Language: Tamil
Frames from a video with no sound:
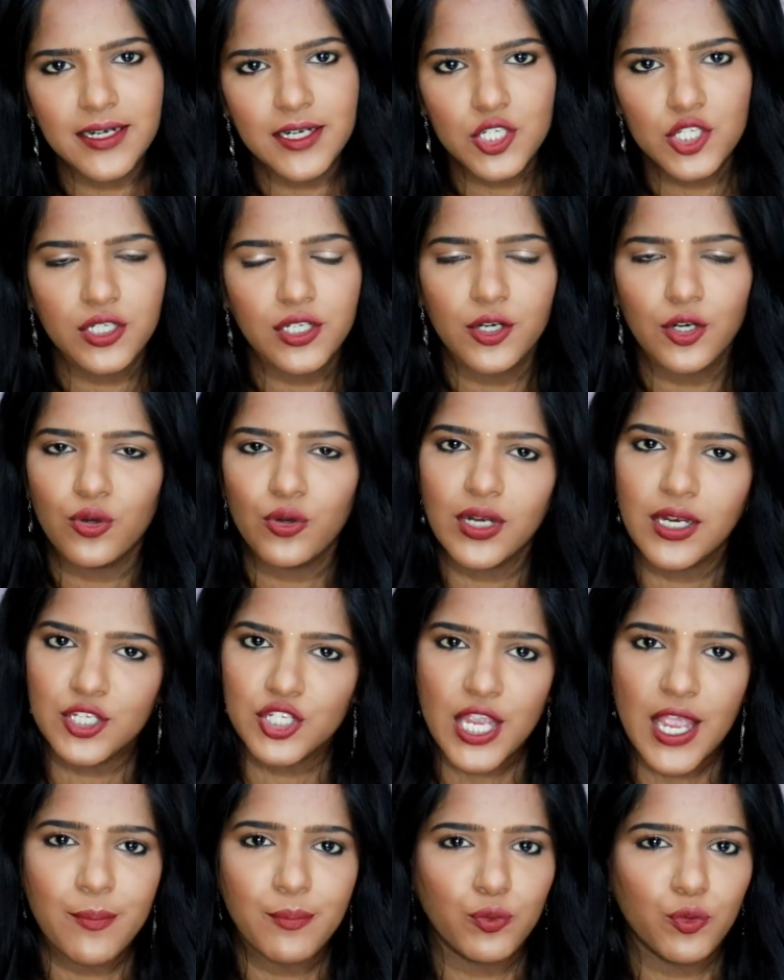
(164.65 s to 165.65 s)
கண்டிஷனரோ
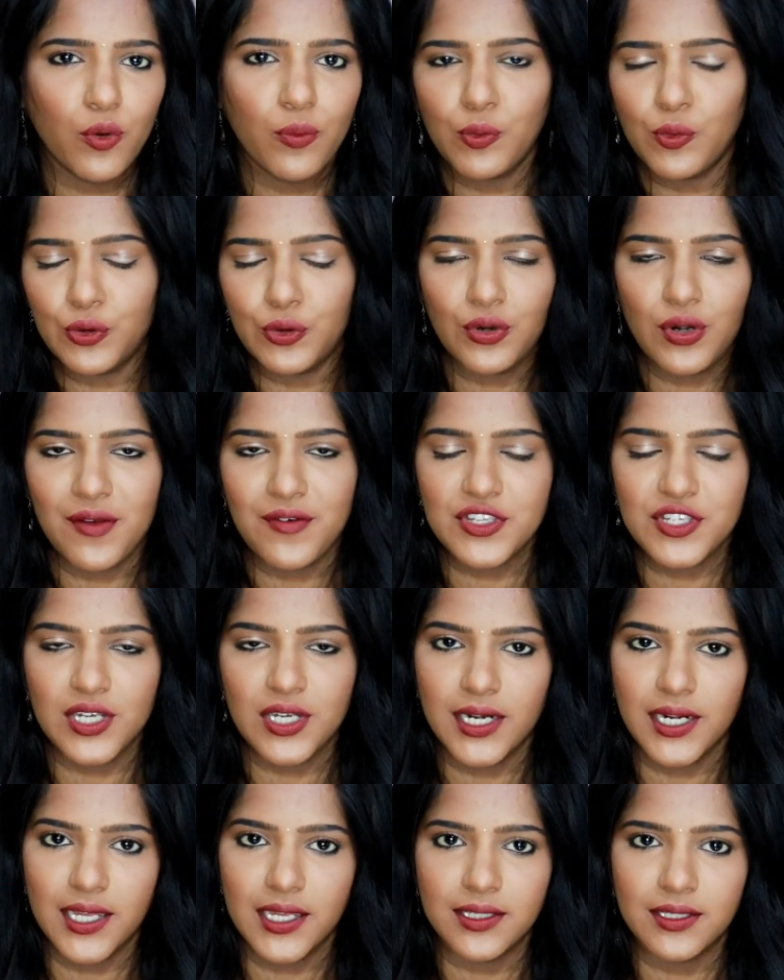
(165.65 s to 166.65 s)
இல்லை ஷாம்புவோ போடணும்னு
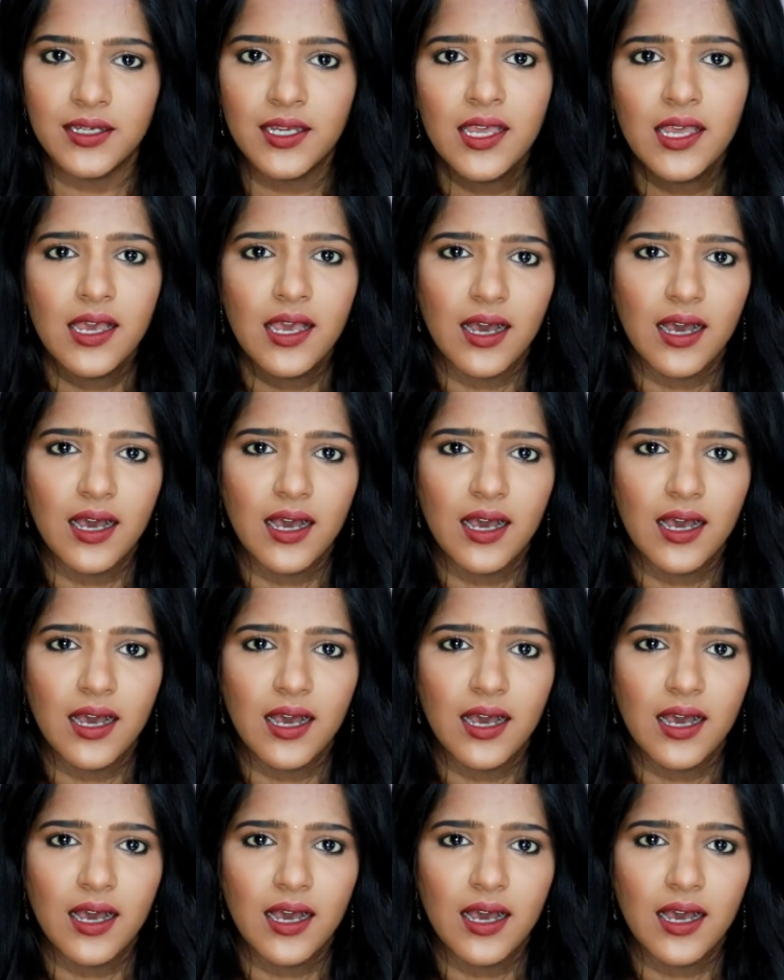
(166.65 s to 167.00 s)
அவசியம் கிடையாது